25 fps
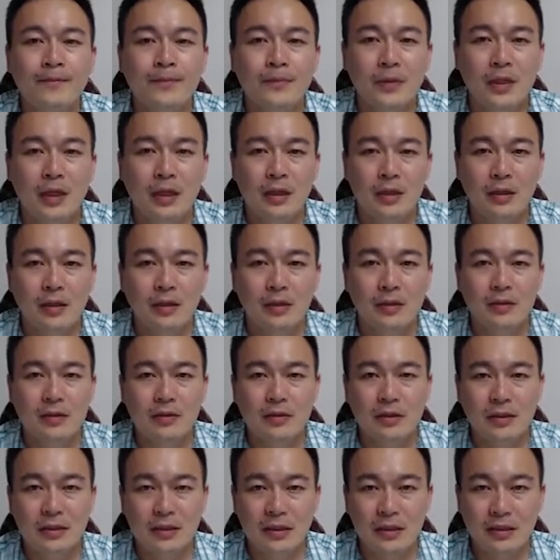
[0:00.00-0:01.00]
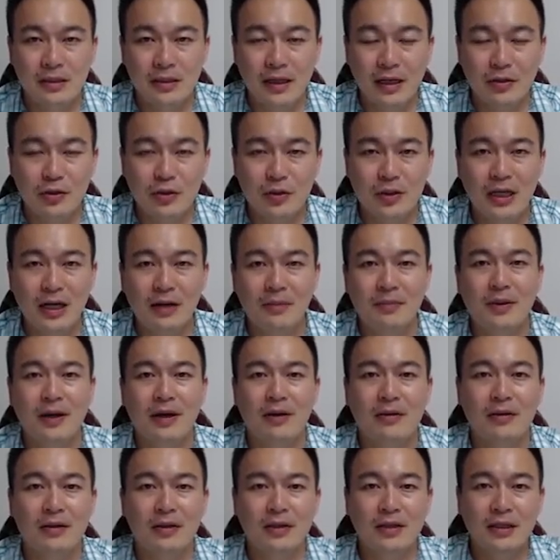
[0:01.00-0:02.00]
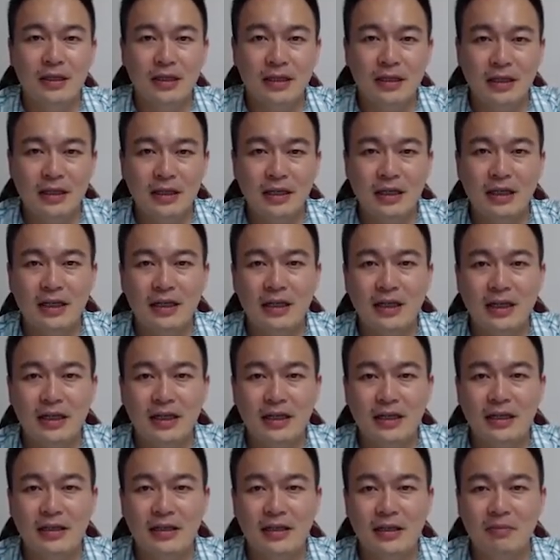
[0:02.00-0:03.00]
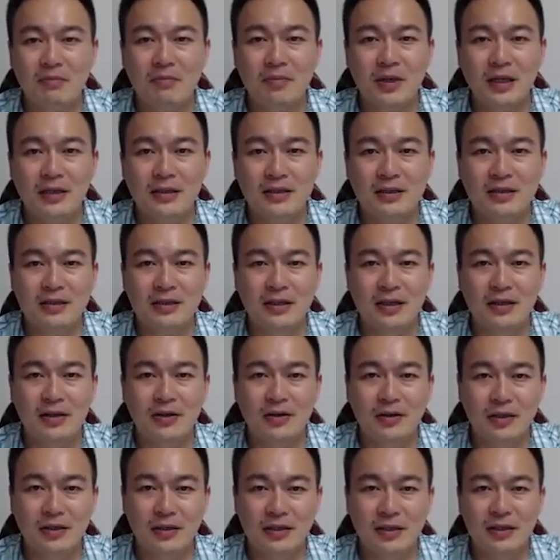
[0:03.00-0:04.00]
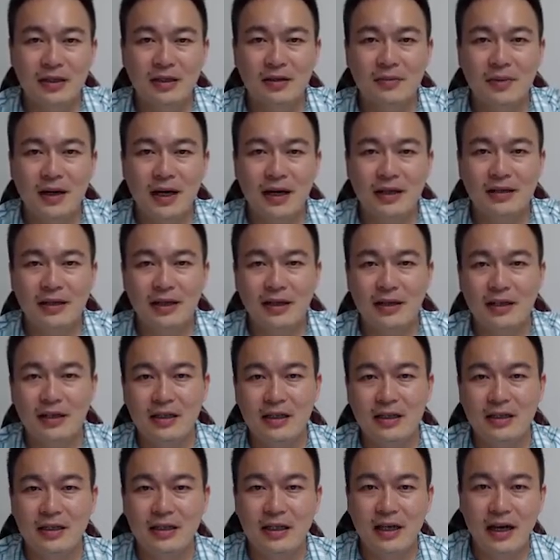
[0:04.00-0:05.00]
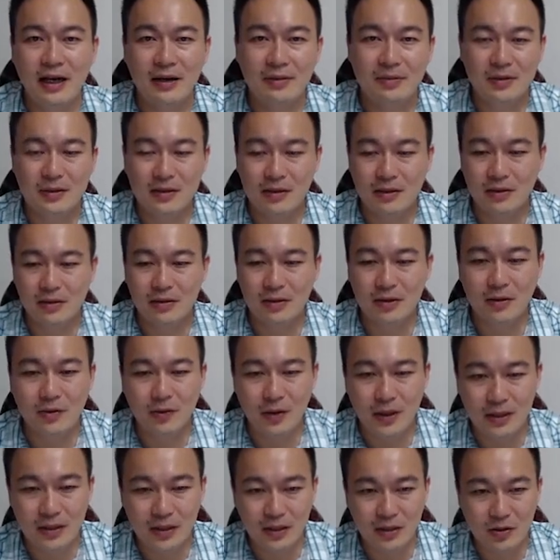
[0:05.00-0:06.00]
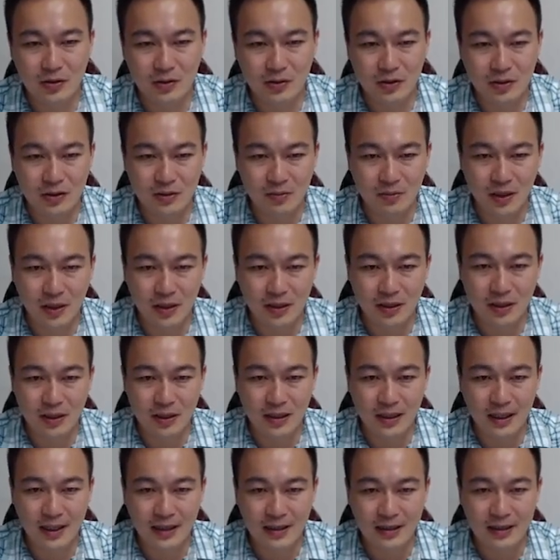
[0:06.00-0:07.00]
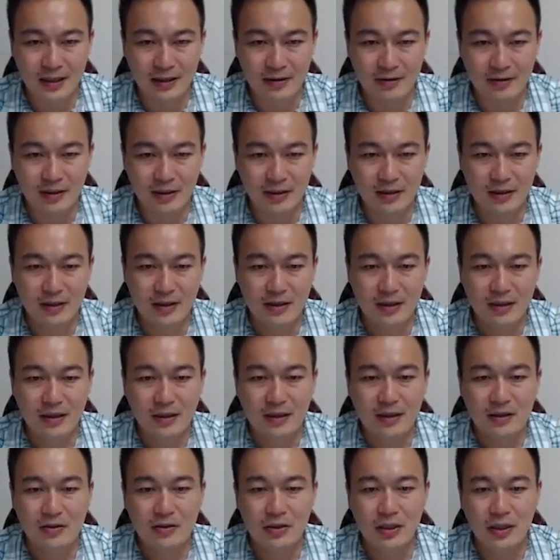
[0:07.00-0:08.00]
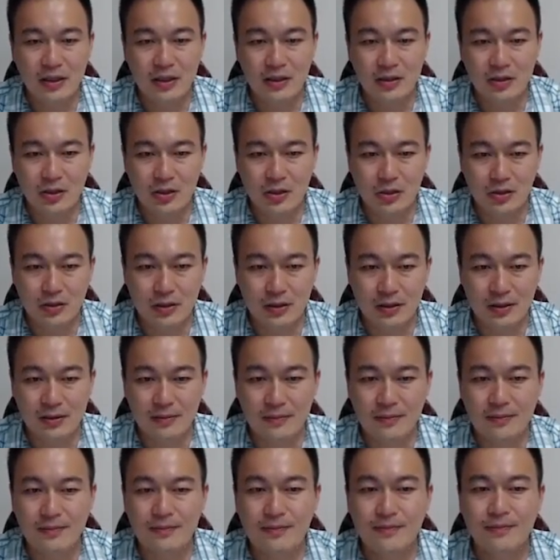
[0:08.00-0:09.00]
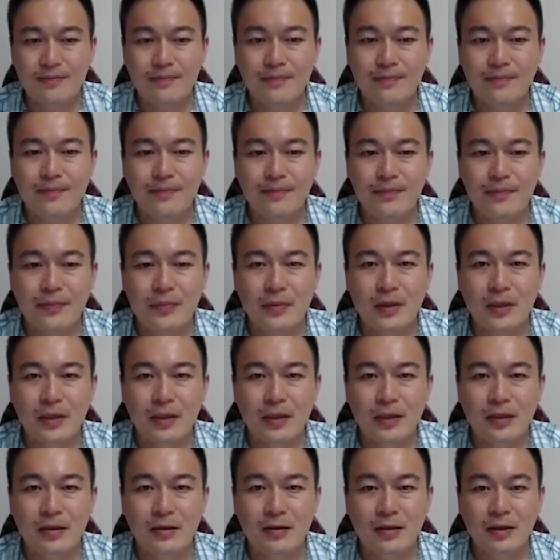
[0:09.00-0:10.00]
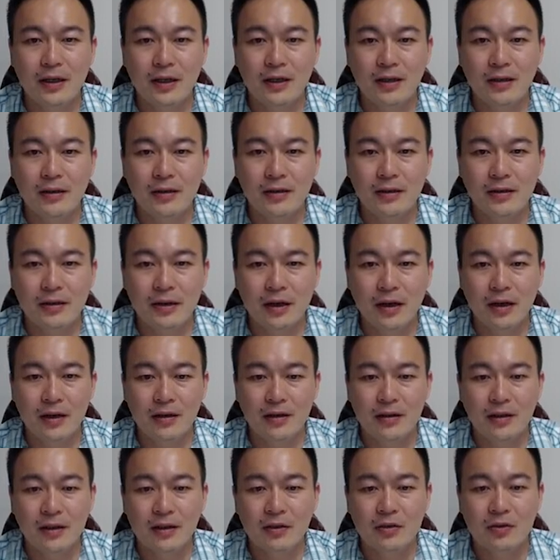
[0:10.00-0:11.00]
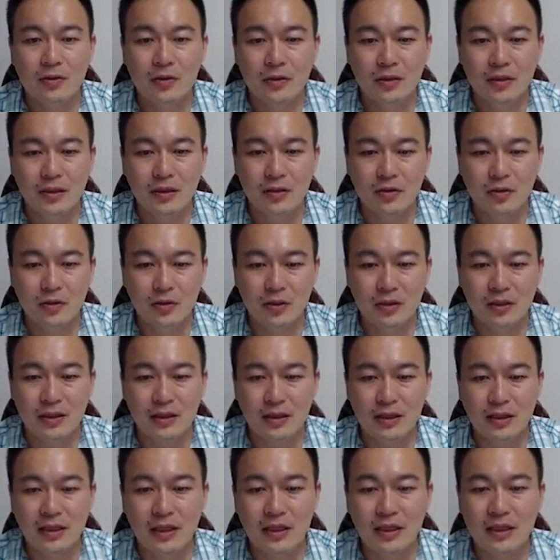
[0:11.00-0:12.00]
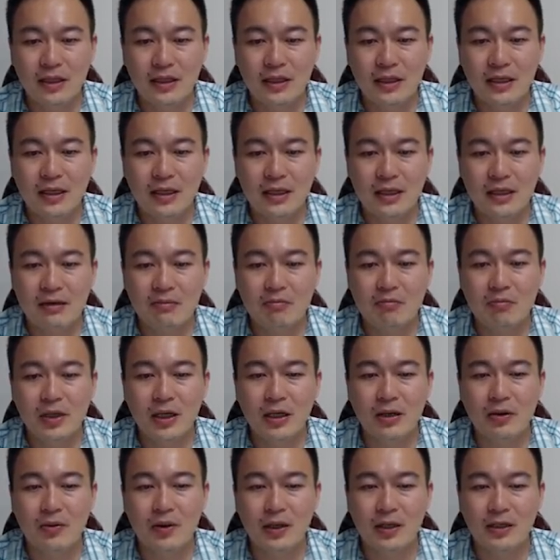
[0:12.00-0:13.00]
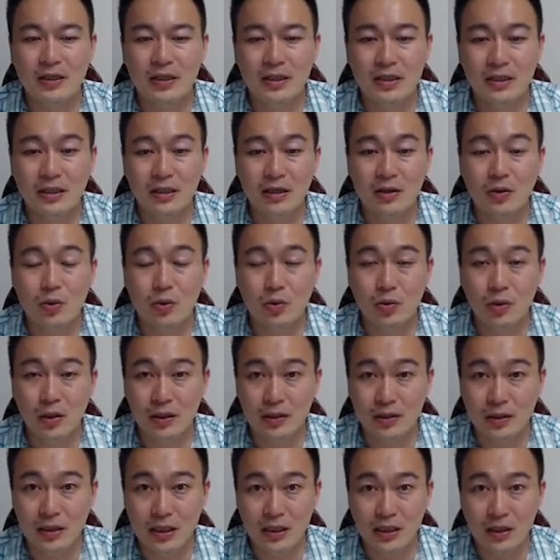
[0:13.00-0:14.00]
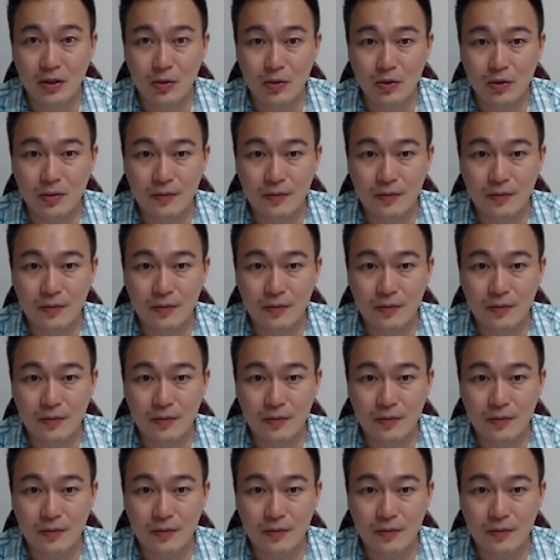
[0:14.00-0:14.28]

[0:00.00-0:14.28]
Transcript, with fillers: 呃，其实它就代表了你的应力跟应变之间有个 sigma 等于一 epsilon 的关系，就是这边你看到的这个式子。OK，啊，所以这个就是一个应力应变关系的胡克定律。